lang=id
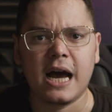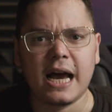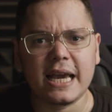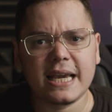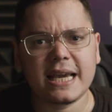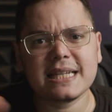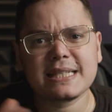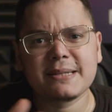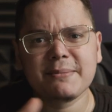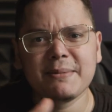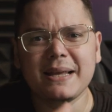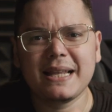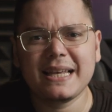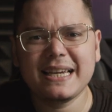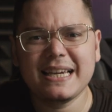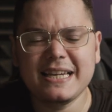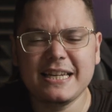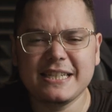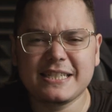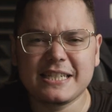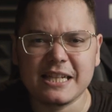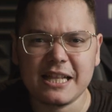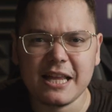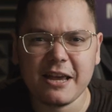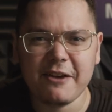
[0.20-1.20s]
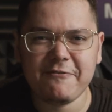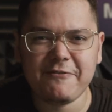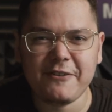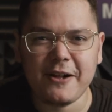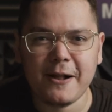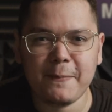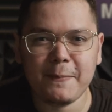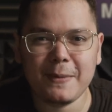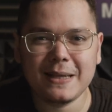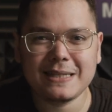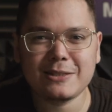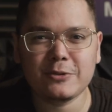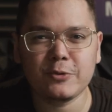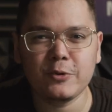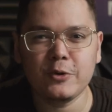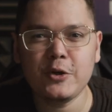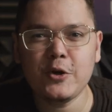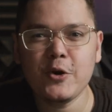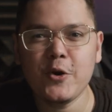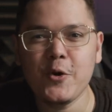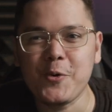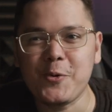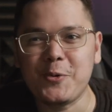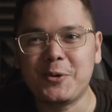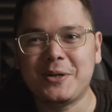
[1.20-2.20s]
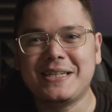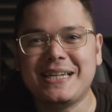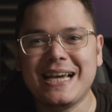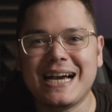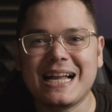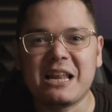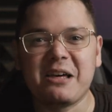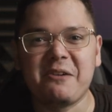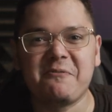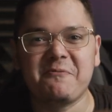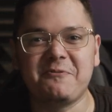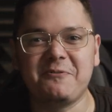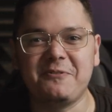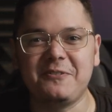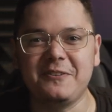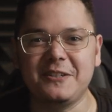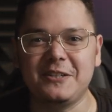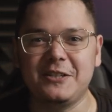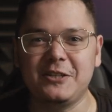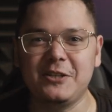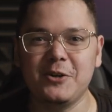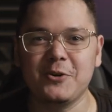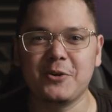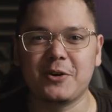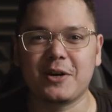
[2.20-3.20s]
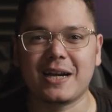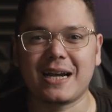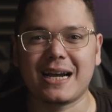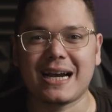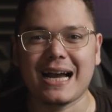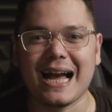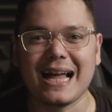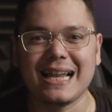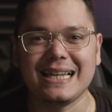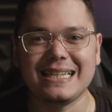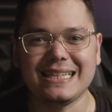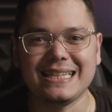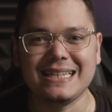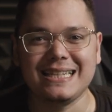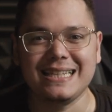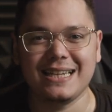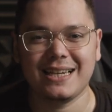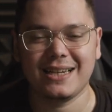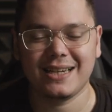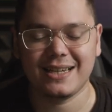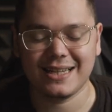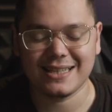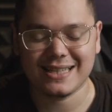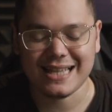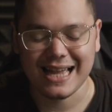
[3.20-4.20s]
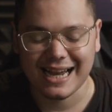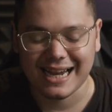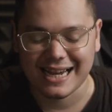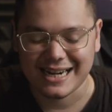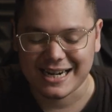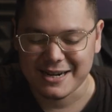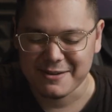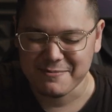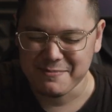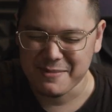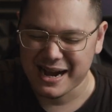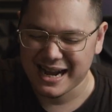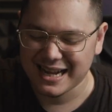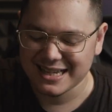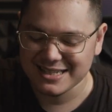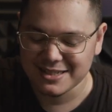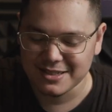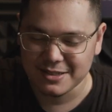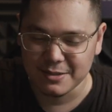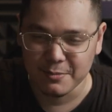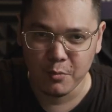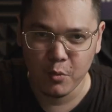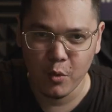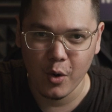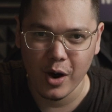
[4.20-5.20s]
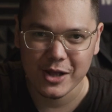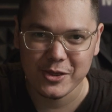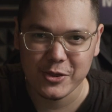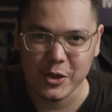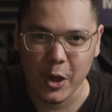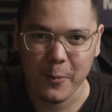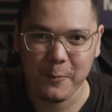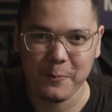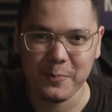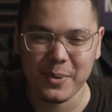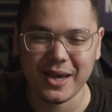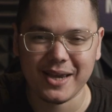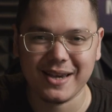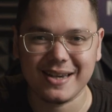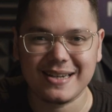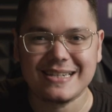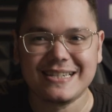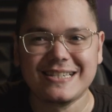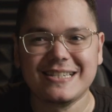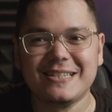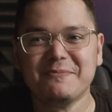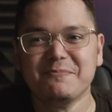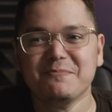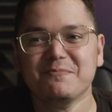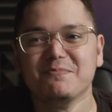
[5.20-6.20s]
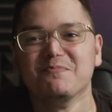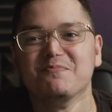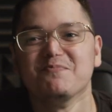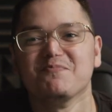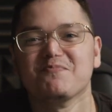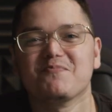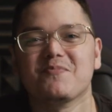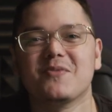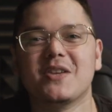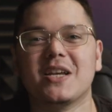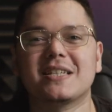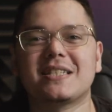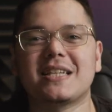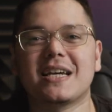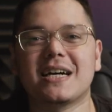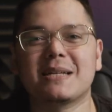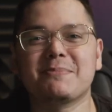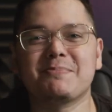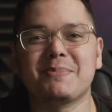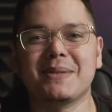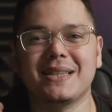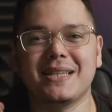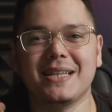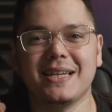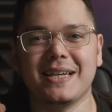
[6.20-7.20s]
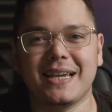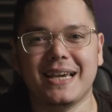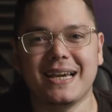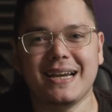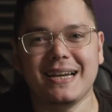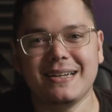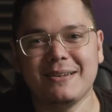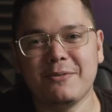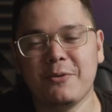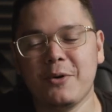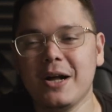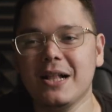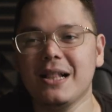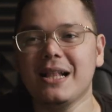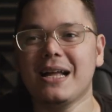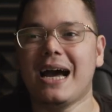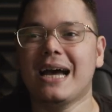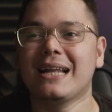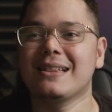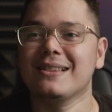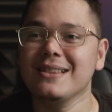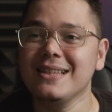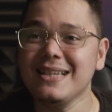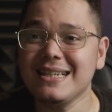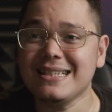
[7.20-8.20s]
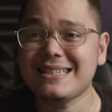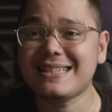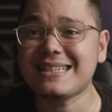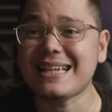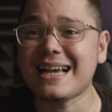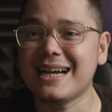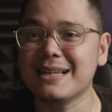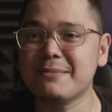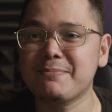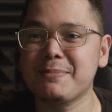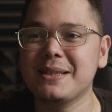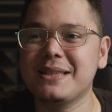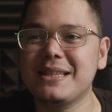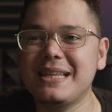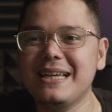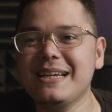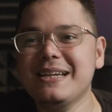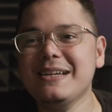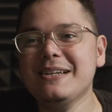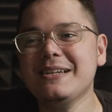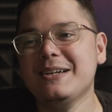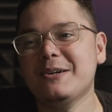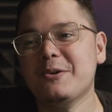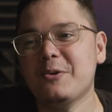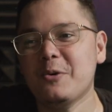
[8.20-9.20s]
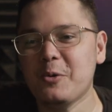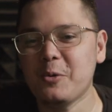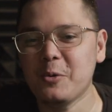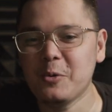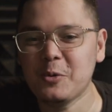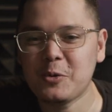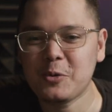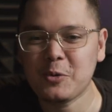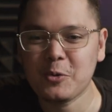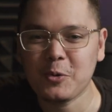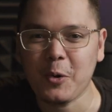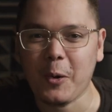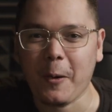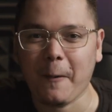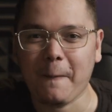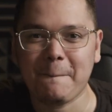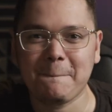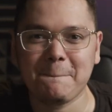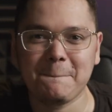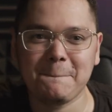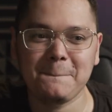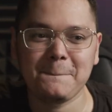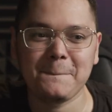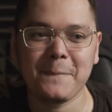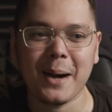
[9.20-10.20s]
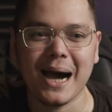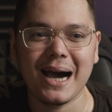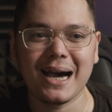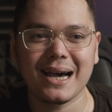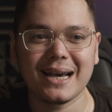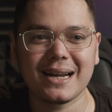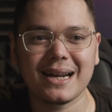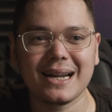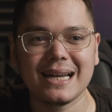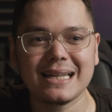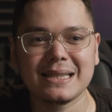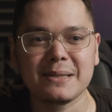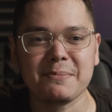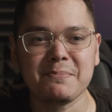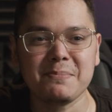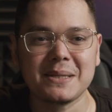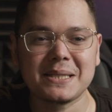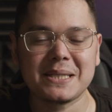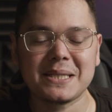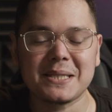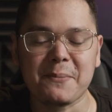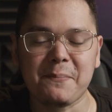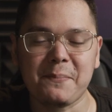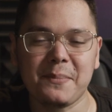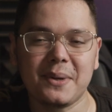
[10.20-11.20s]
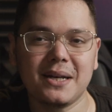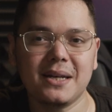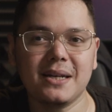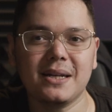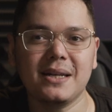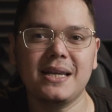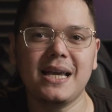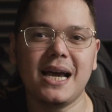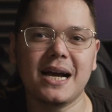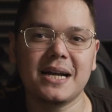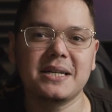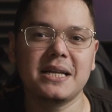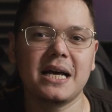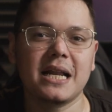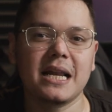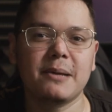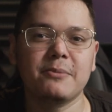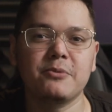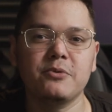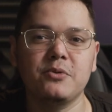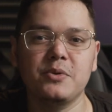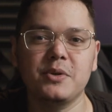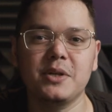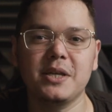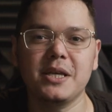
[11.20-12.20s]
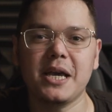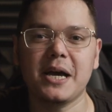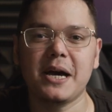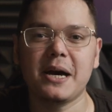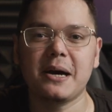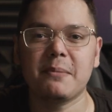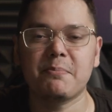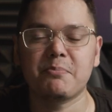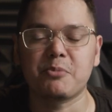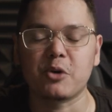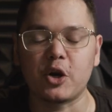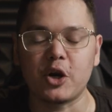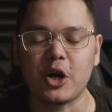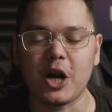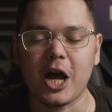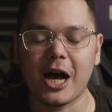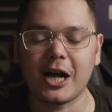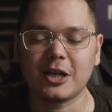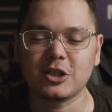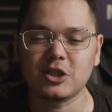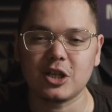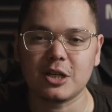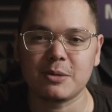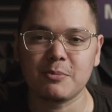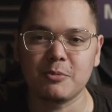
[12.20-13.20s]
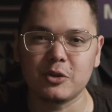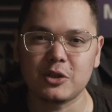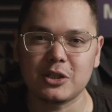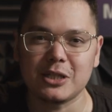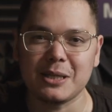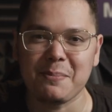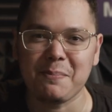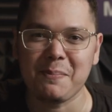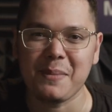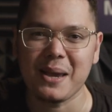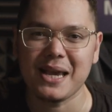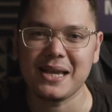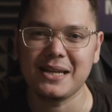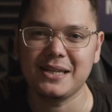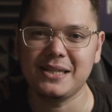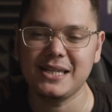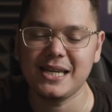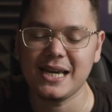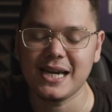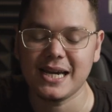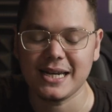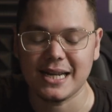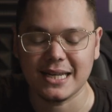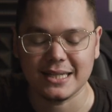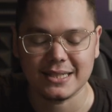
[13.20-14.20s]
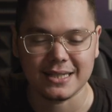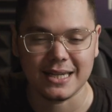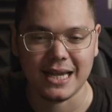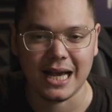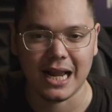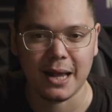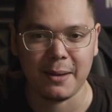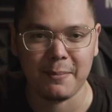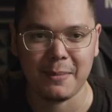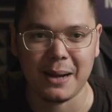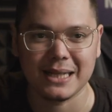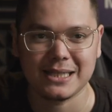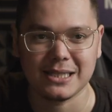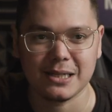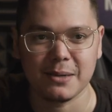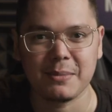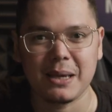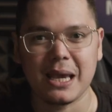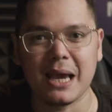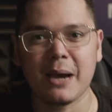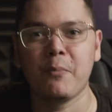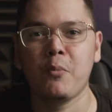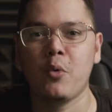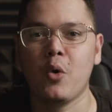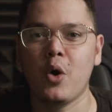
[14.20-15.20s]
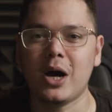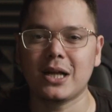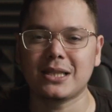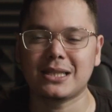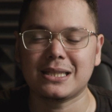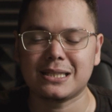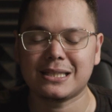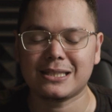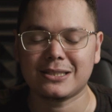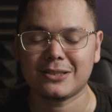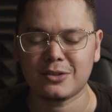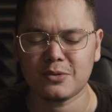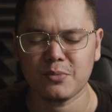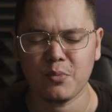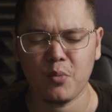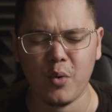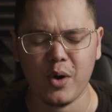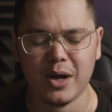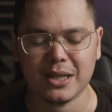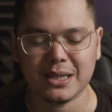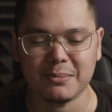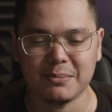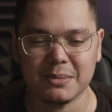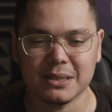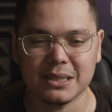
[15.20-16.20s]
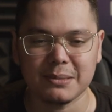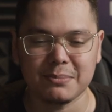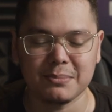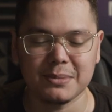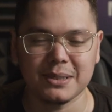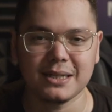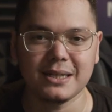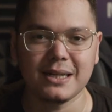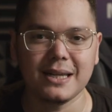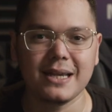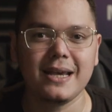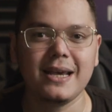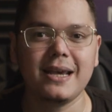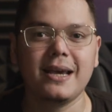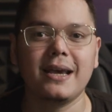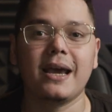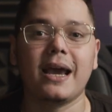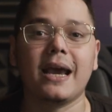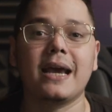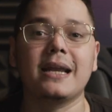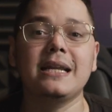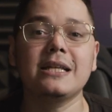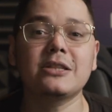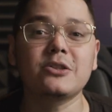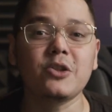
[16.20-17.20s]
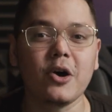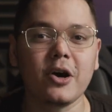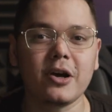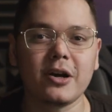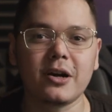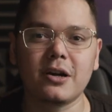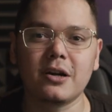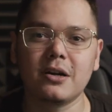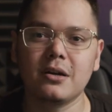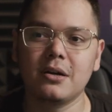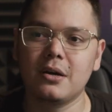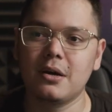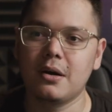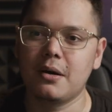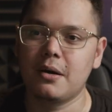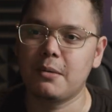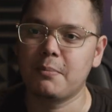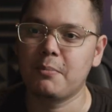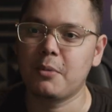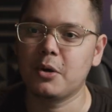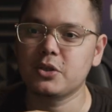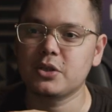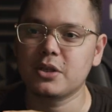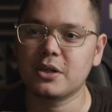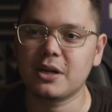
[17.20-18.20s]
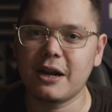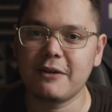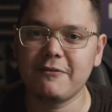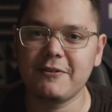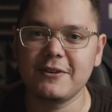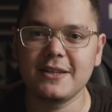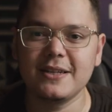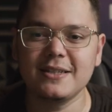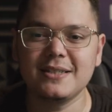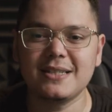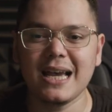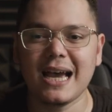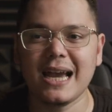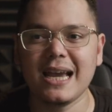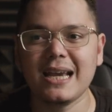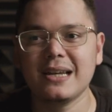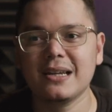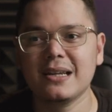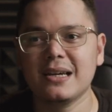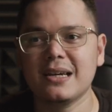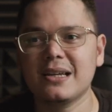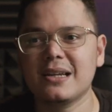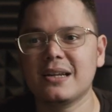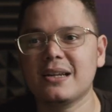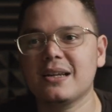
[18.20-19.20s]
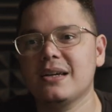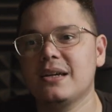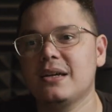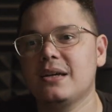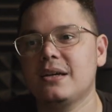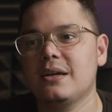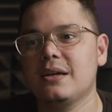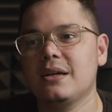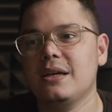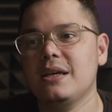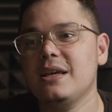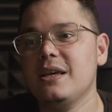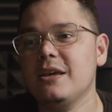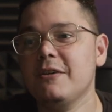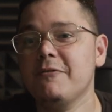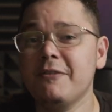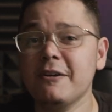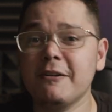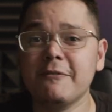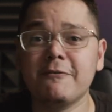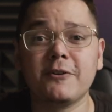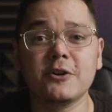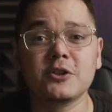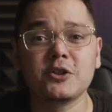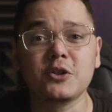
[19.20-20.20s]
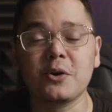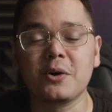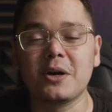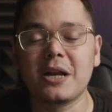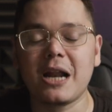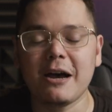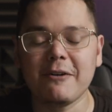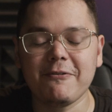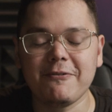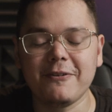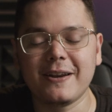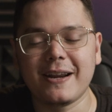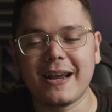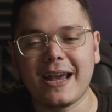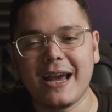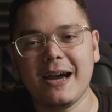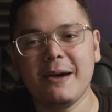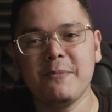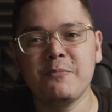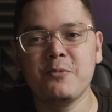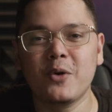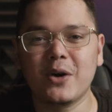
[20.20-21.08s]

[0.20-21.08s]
Hai guys, kembali lagi di channel Eval Me Studio. Dalam video kali ini kita akan ngebahas sebuah topik yang sangat penting ya. Well, at least sangat penting untuk para teman-teman yang dalam dunia production multimedia dan segala macam ya. Buat semua teman-teman editor, motion graphic designer, even fotografer ya.